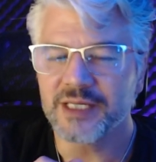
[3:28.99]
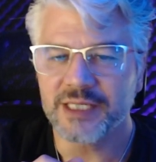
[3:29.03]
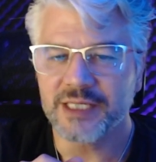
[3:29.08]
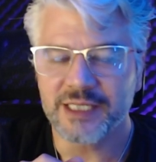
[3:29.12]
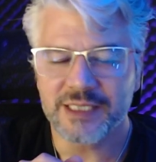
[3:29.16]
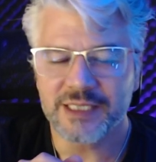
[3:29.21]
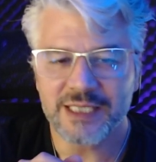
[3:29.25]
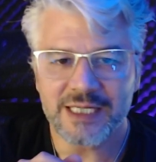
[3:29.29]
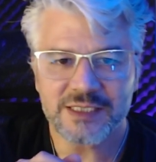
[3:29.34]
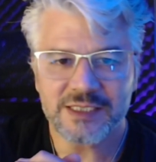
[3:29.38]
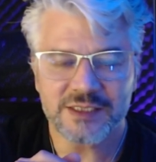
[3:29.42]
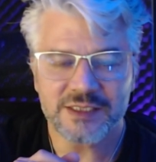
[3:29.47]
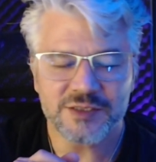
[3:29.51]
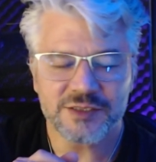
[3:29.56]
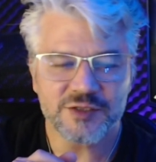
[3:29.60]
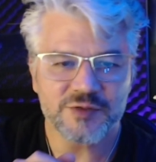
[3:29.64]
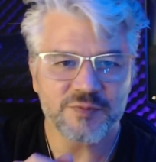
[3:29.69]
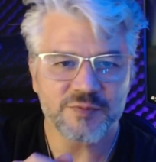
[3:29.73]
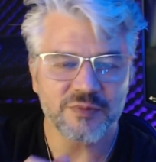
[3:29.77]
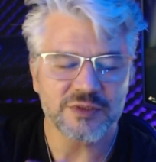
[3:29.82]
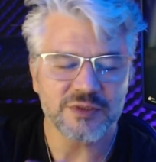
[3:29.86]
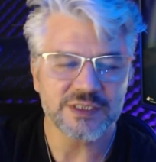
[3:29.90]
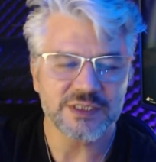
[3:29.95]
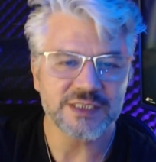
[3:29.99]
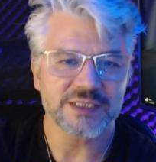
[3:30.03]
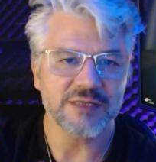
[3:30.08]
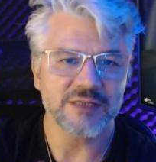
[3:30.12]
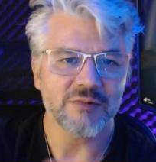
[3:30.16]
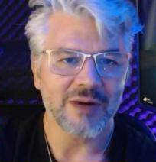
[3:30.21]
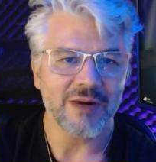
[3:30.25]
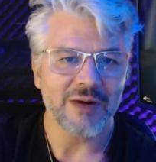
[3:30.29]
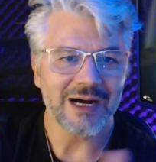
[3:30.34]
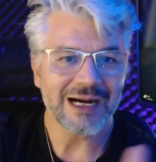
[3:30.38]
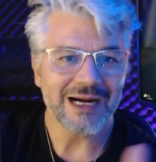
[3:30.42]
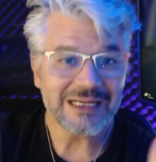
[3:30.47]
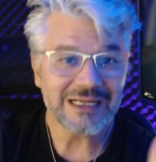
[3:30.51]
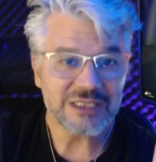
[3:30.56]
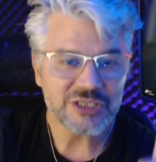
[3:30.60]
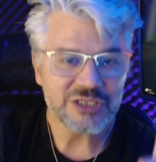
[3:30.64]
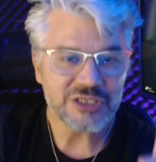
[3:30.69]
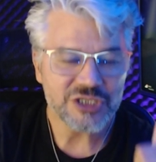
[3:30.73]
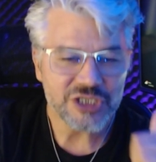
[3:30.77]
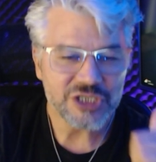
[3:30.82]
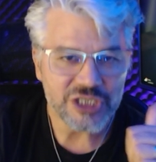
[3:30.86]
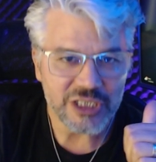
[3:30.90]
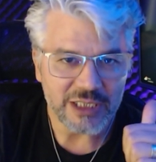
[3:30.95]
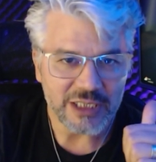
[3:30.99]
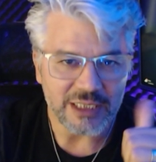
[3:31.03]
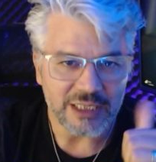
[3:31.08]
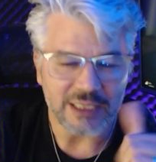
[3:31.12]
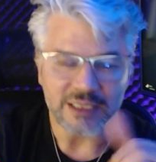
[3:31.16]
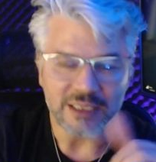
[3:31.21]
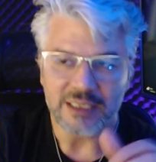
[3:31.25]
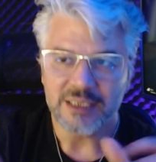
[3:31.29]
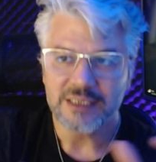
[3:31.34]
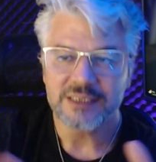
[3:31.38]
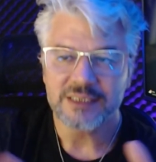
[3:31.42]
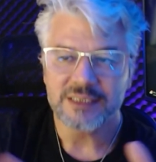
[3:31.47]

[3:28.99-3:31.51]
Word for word: E dessa disposição antiga